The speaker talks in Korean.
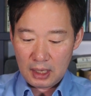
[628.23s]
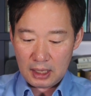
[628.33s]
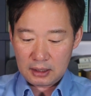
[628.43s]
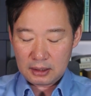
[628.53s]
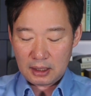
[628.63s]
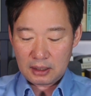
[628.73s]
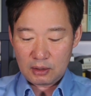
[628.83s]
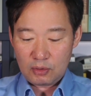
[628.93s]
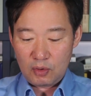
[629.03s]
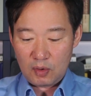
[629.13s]

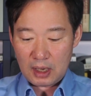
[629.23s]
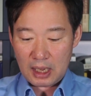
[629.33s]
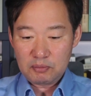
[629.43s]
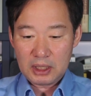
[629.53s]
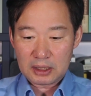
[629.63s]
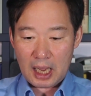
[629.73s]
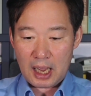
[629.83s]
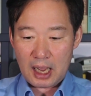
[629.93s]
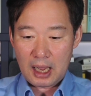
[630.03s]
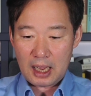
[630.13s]
했다라고 합니다.